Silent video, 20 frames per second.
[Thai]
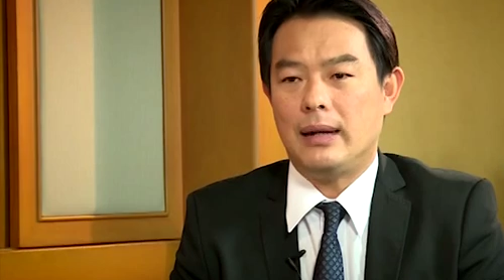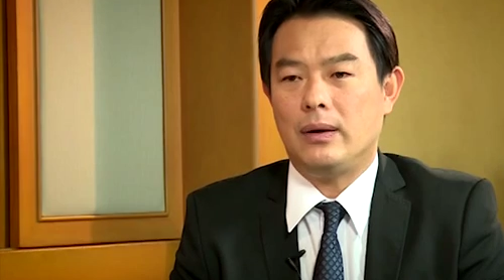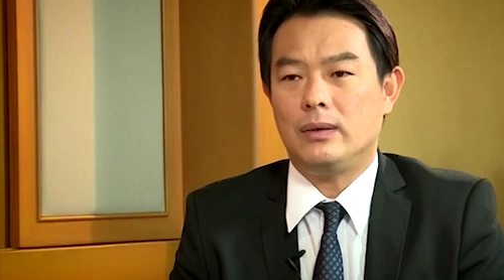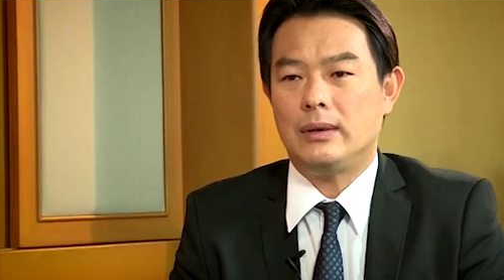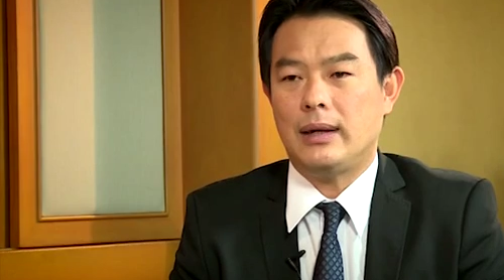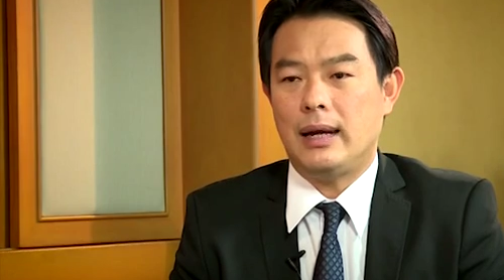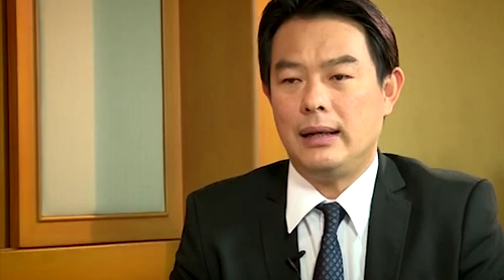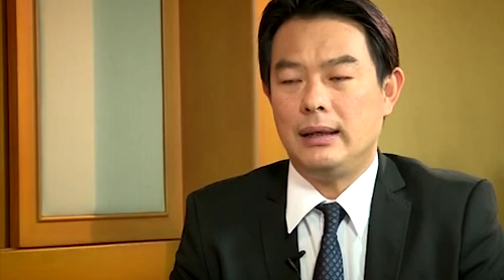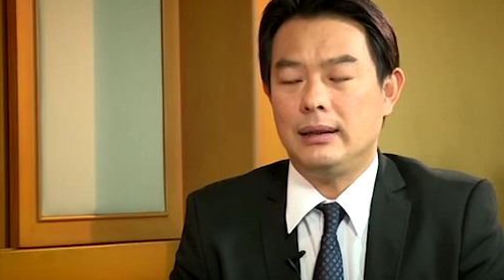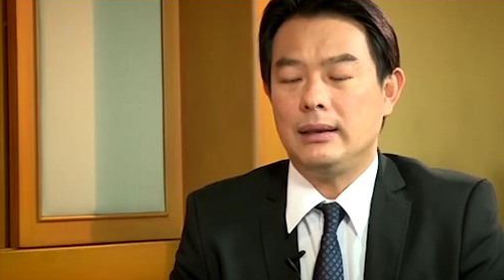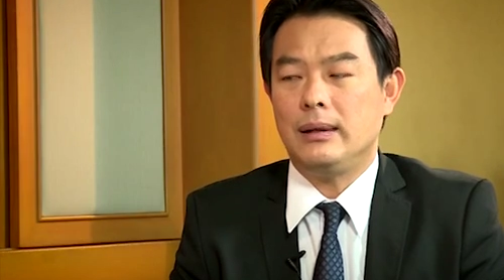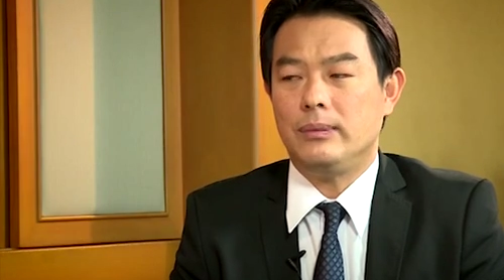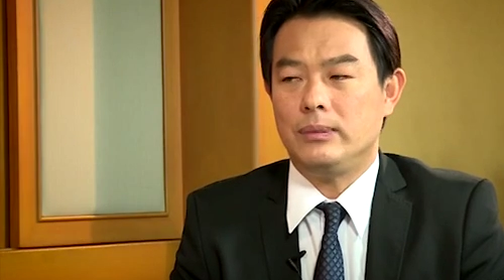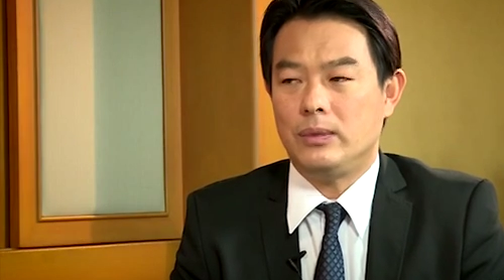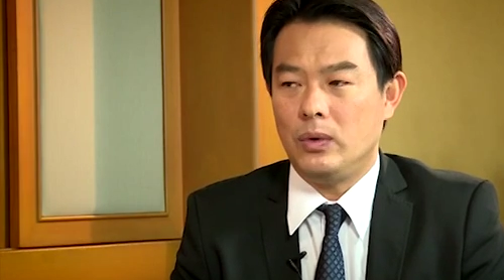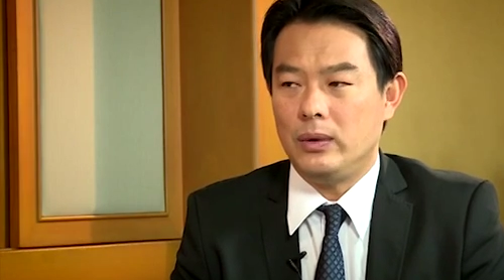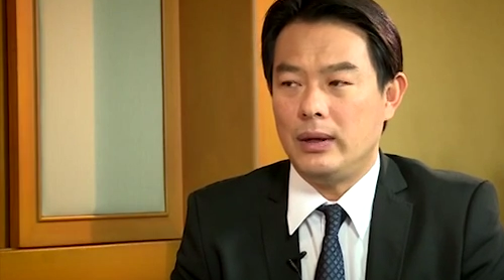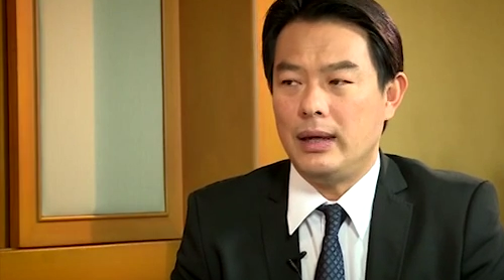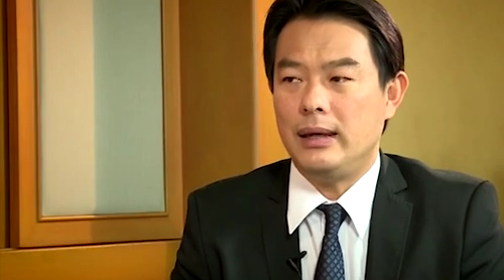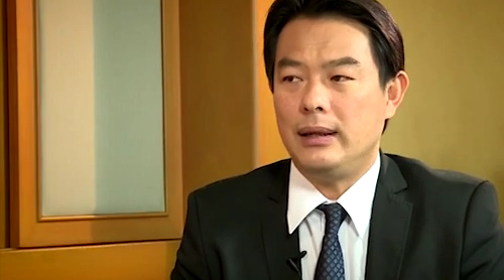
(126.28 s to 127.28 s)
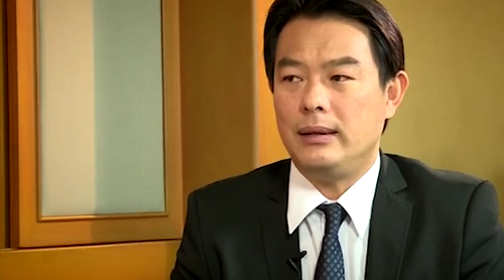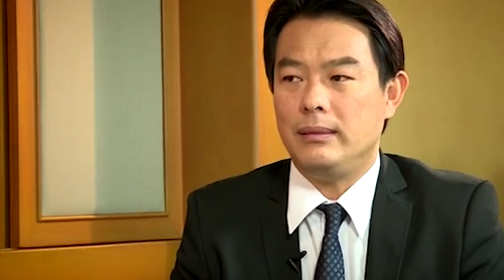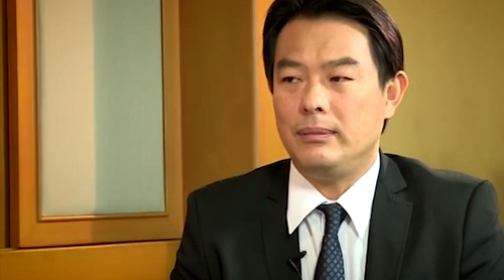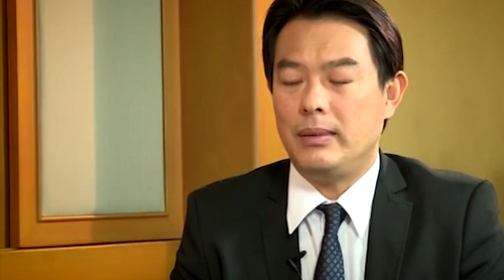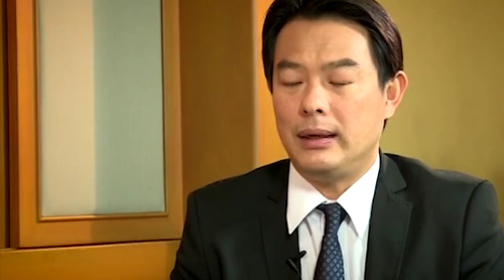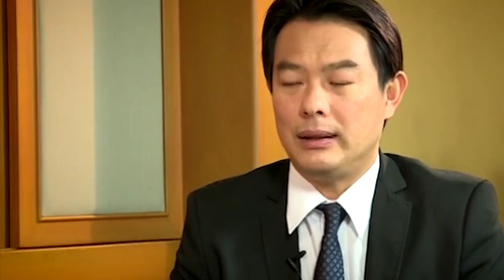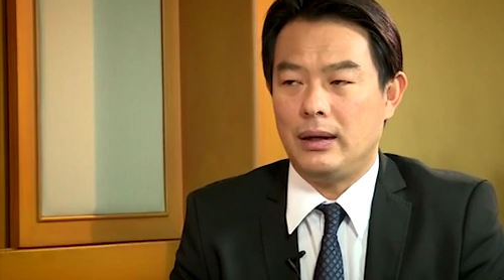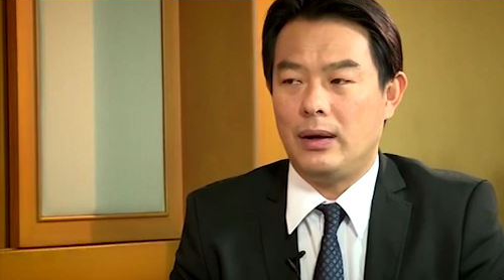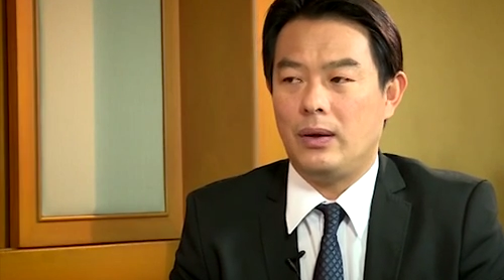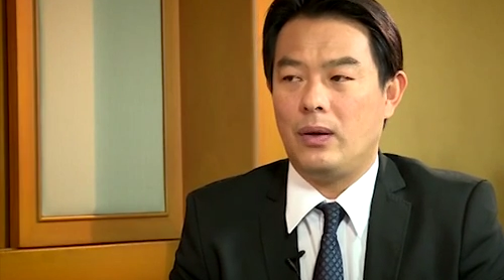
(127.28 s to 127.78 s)
หารของไทยได้เติบโตได้
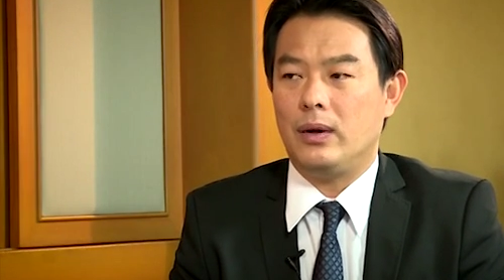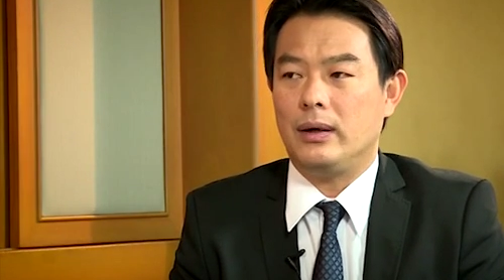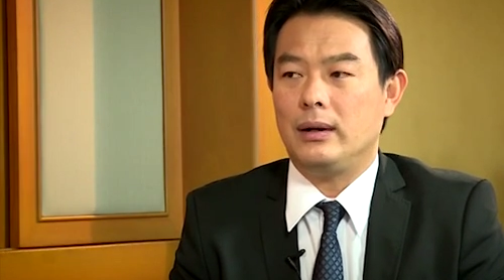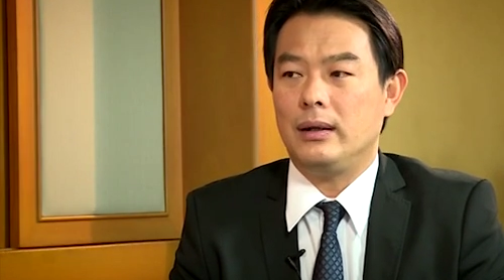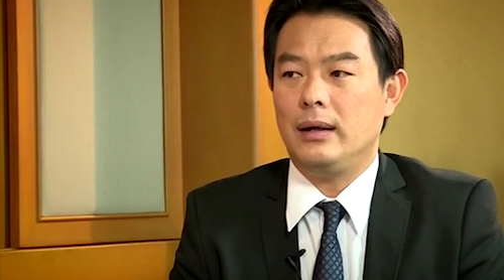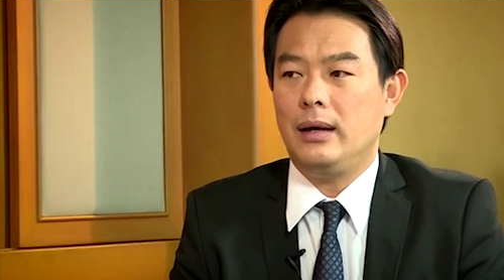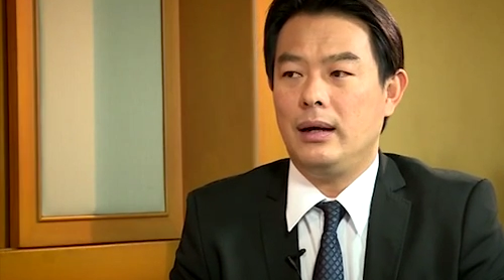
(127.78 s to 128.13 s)
มาตลอด